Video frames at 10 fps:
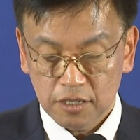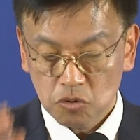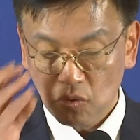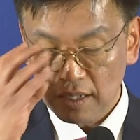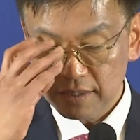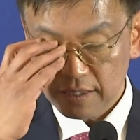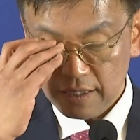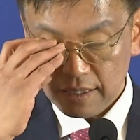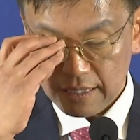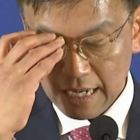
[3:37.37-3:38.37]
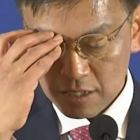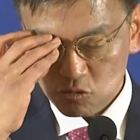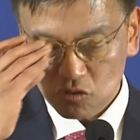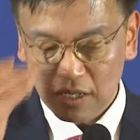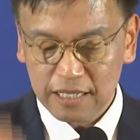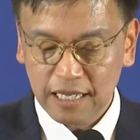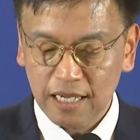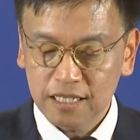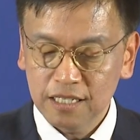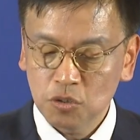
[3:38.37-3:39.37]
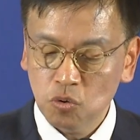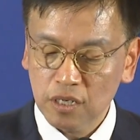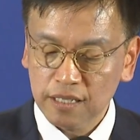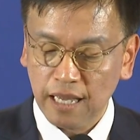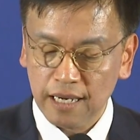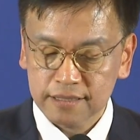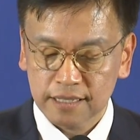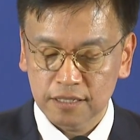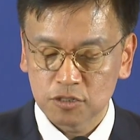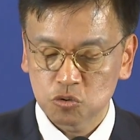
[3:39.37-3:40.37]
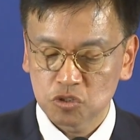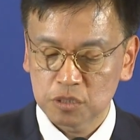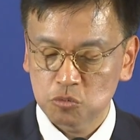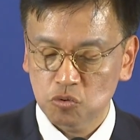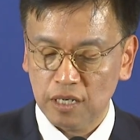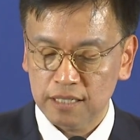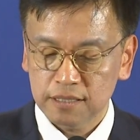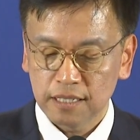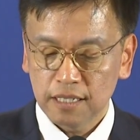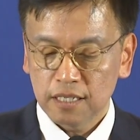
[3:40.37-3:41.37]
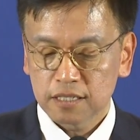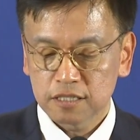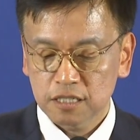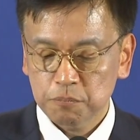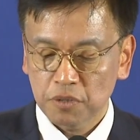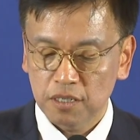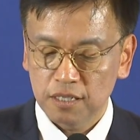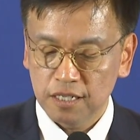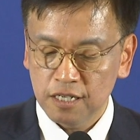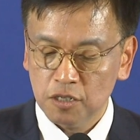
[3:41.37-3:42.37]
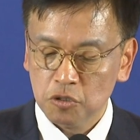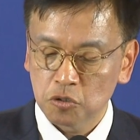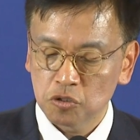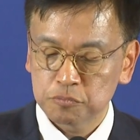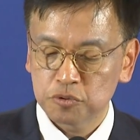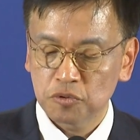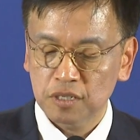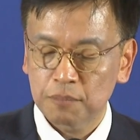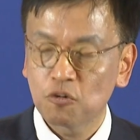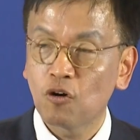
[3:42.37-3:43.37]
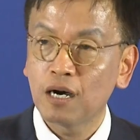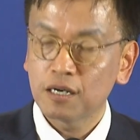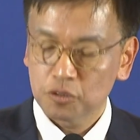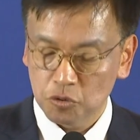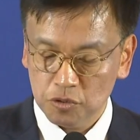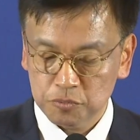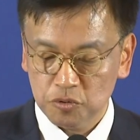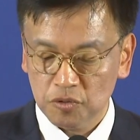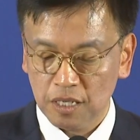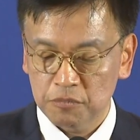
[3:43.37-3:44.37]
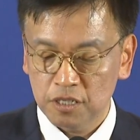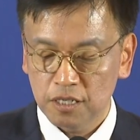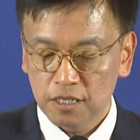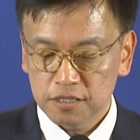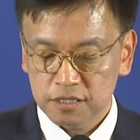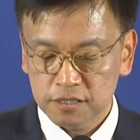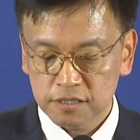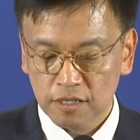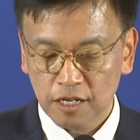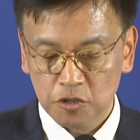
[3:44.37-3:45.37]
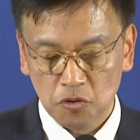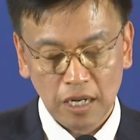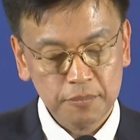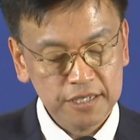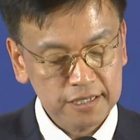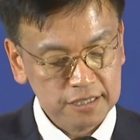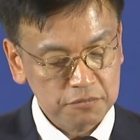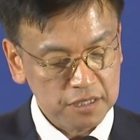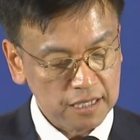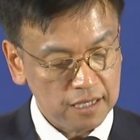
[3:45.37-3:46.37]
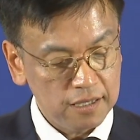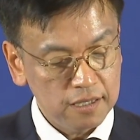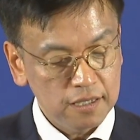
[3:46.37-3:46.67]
또한 양국 간의 이공계 대학생을 중심으로 한 그 특별 인력 교류 프로그램과 교육 프로그램을 신설하기로 합의했습니다.